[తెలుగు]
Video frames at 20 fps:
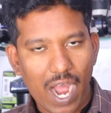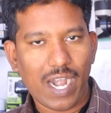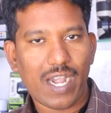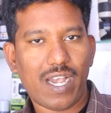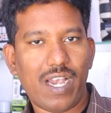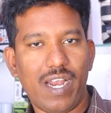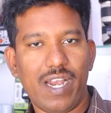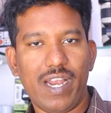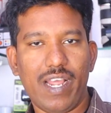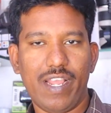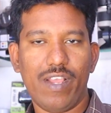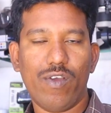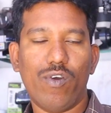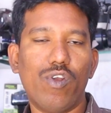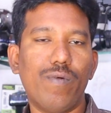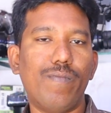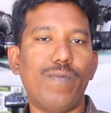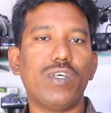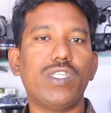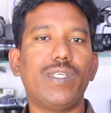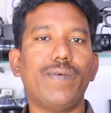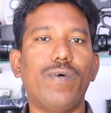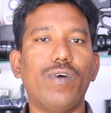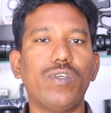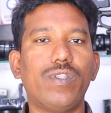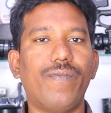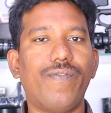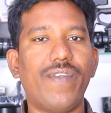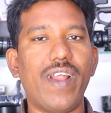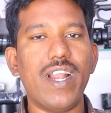అట్లానే ఎవరు
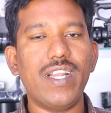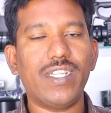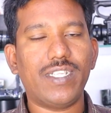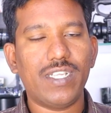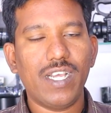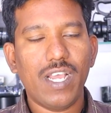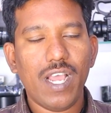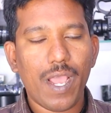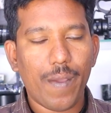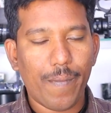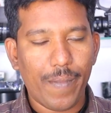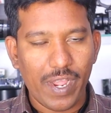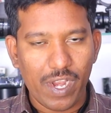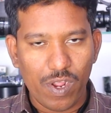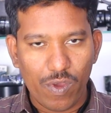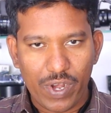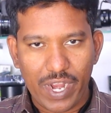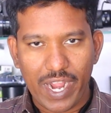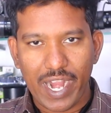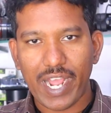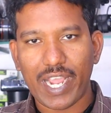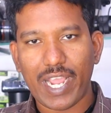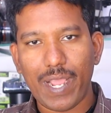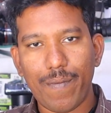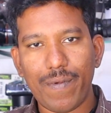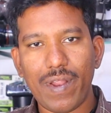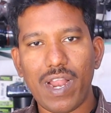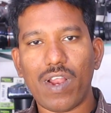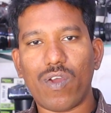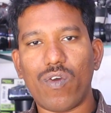మోసపోవద్దు ఫ్రెండ్స్ మీరు ఎవరైనా
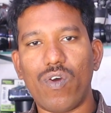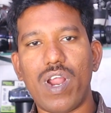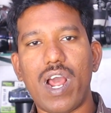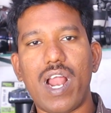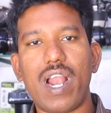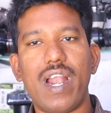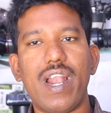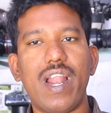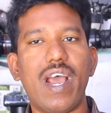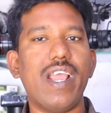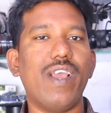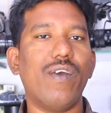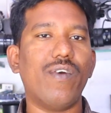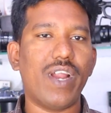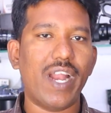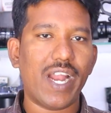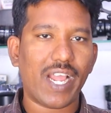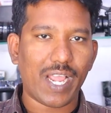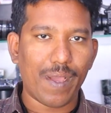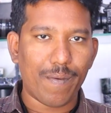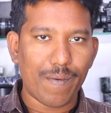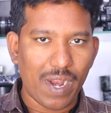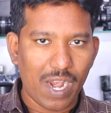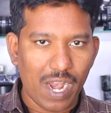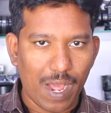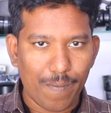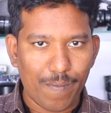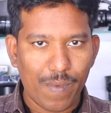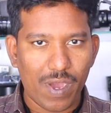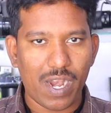కెమెరాలు కొనాలన్నా ఎవరైనా
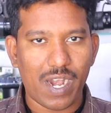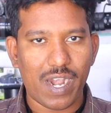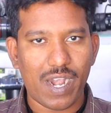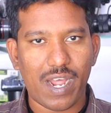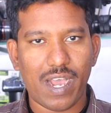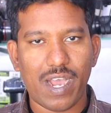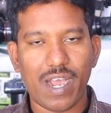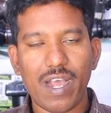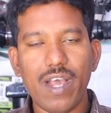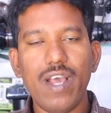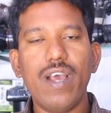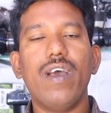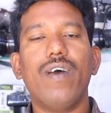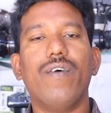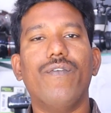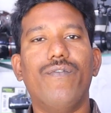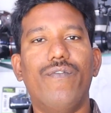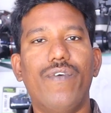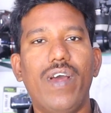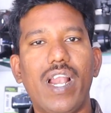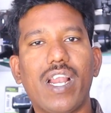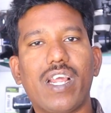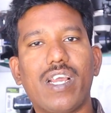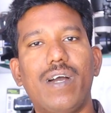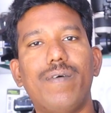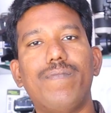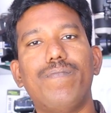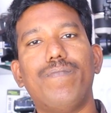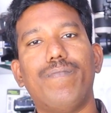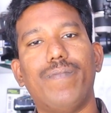కెమెరాలు అమ్మాలన్నా
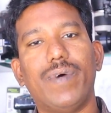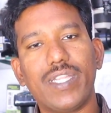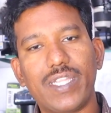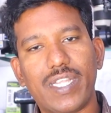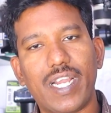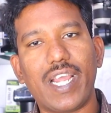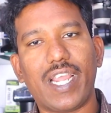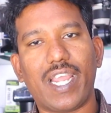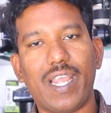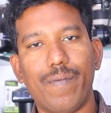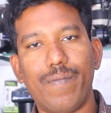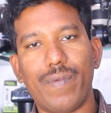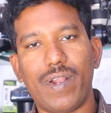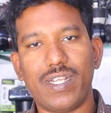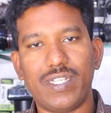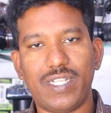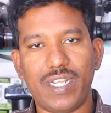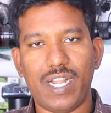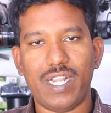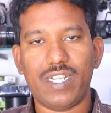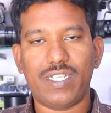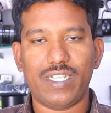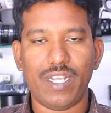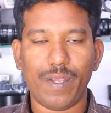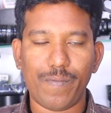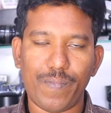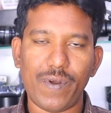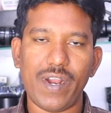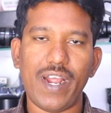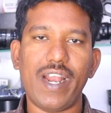వెల్కమ్ మంత్రా కెమెరా సేల్స్
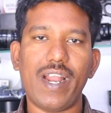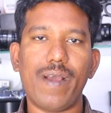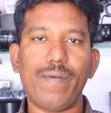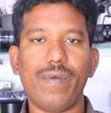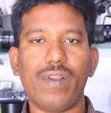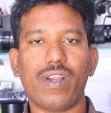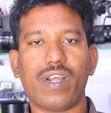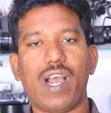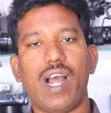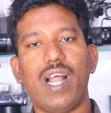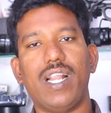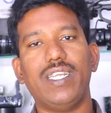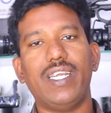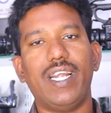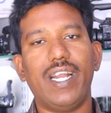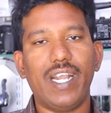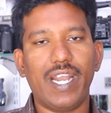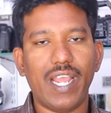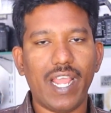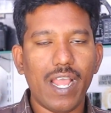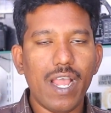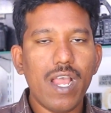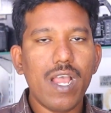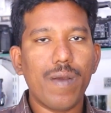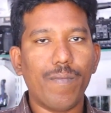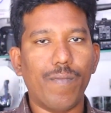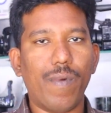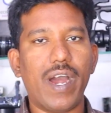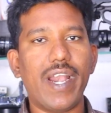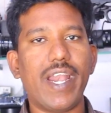ఎప్పుడైనా మీరు కాల్ చేయండి
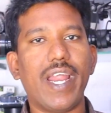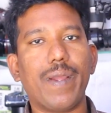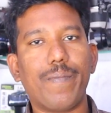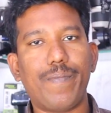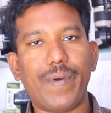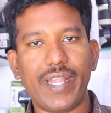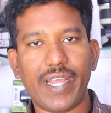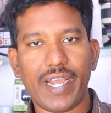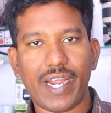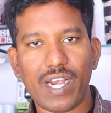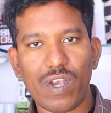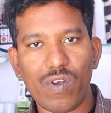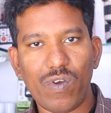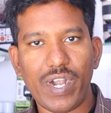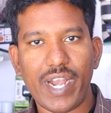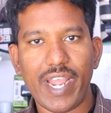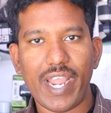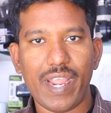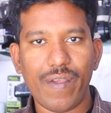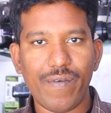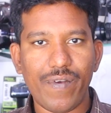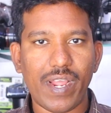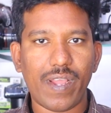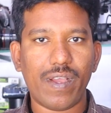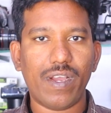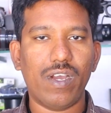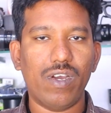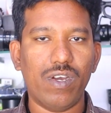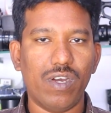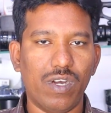మార్నింగ్ పది గంటల నుండి
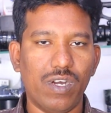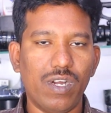ఈవినింగ్